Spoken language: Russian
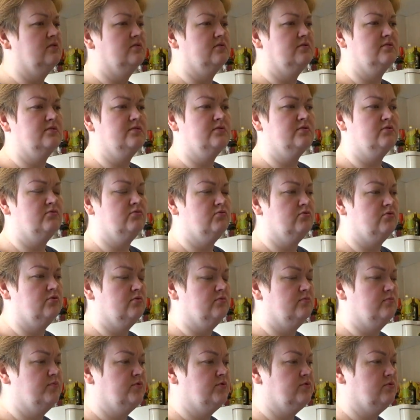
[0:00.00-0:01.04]
на этой территории?
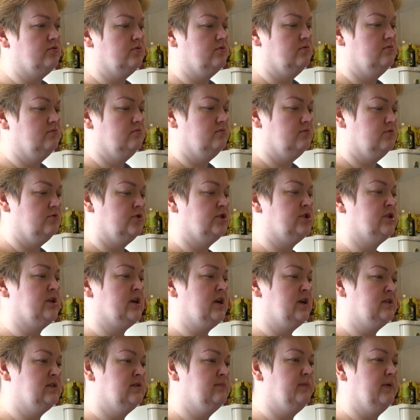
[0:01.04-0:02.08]
Все.
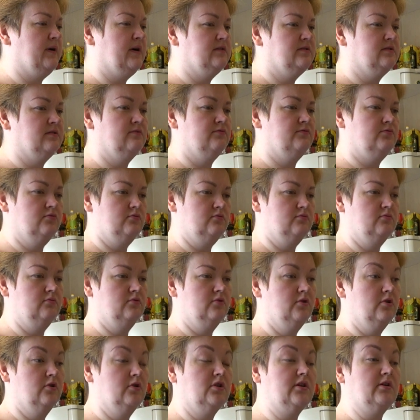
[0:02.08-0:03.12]
Жрать, спать и все?
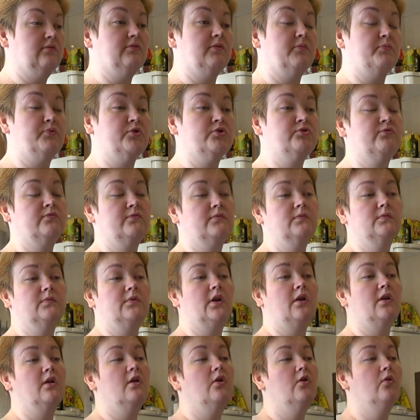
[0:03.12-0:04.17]
Нам ну, а там пишут в
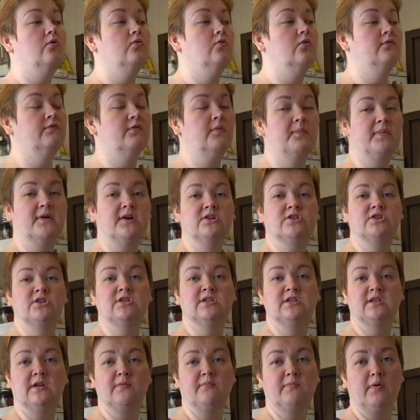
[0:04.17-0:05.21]
комментариях. Ой, вы покажите
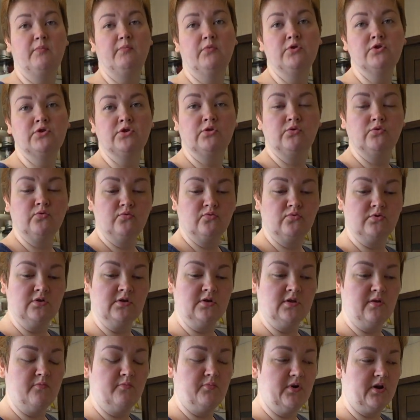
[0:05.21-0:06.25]
там побольше Турцию,
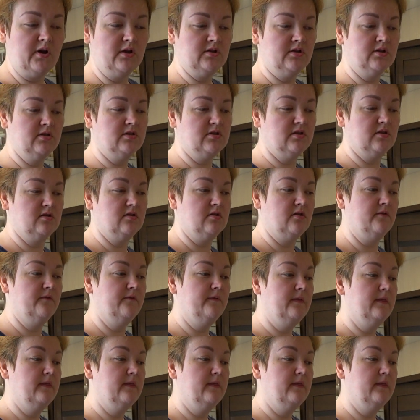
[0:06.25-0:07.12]
там покажите это.